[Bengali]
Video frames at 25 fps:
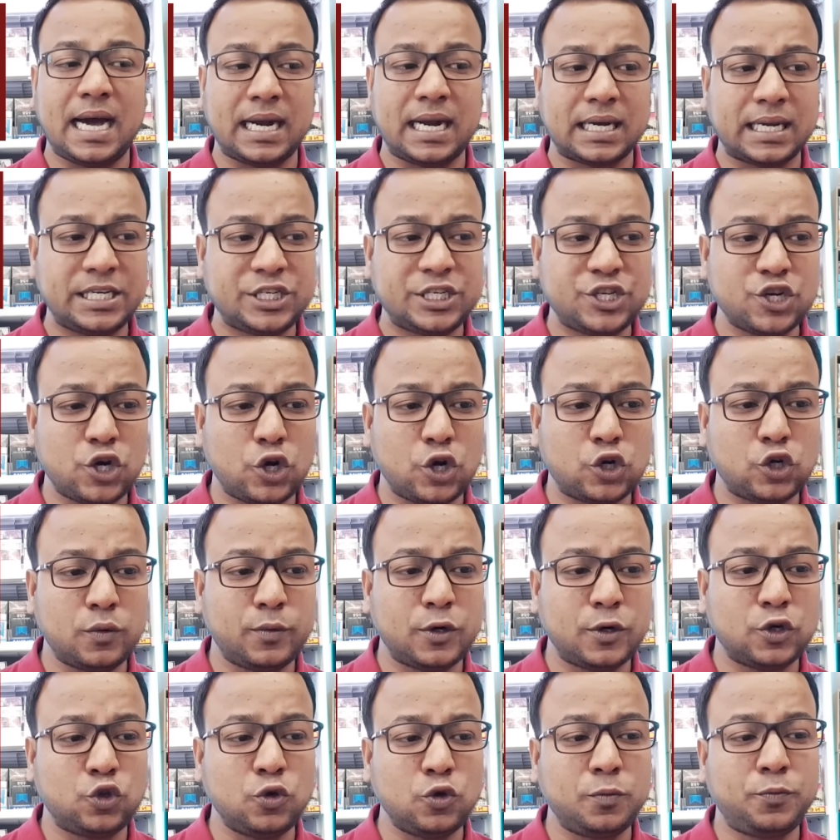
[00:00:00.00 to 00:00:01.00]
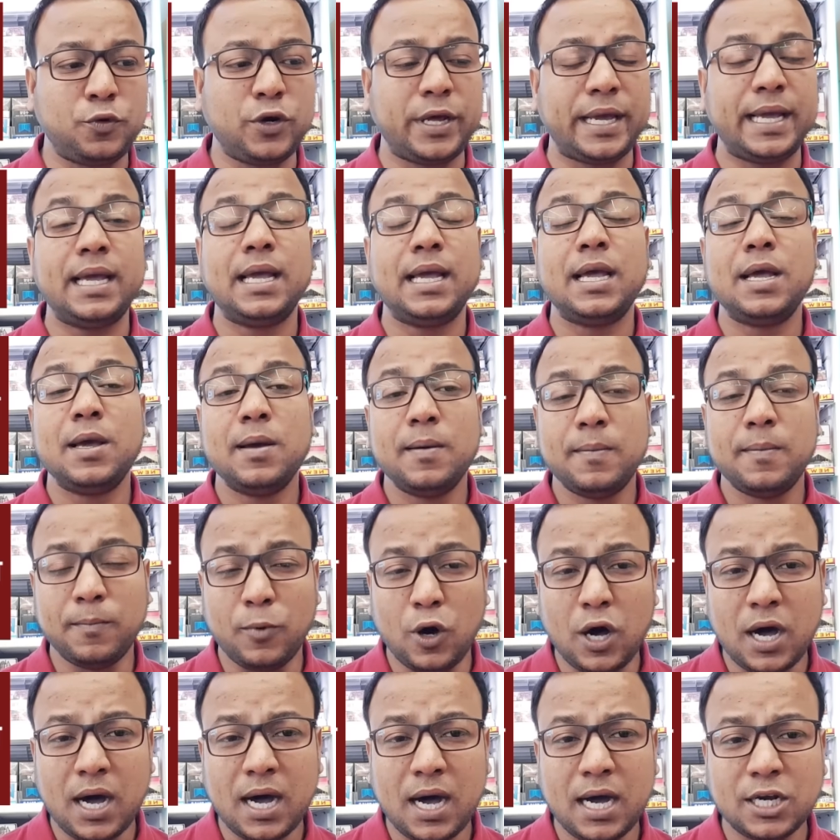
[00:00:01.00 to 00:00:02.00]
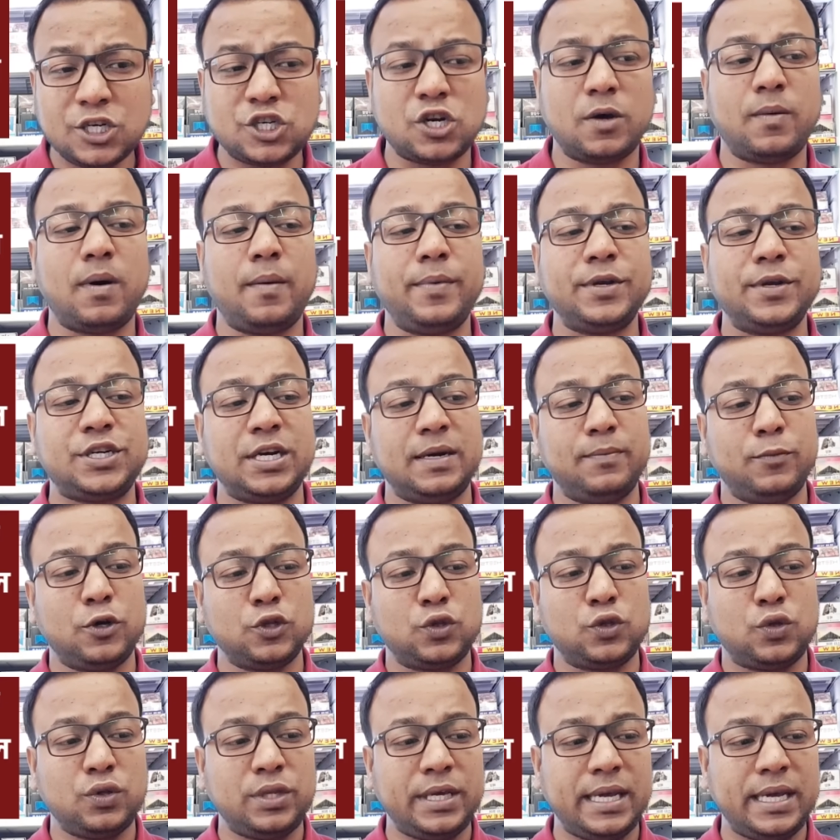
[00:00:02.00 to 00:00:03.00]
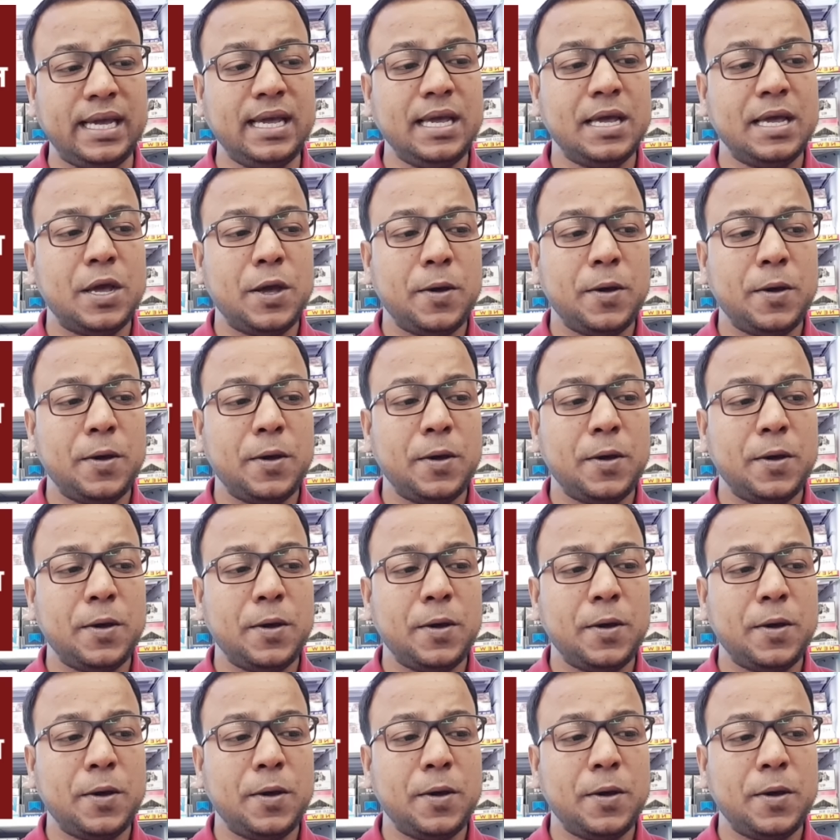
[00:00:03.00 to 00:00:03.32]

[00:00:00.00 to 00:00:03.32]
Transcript: আটাইশে অক্টোবর দুপুরে মহা সমাবেশের মধ্য দিয়ে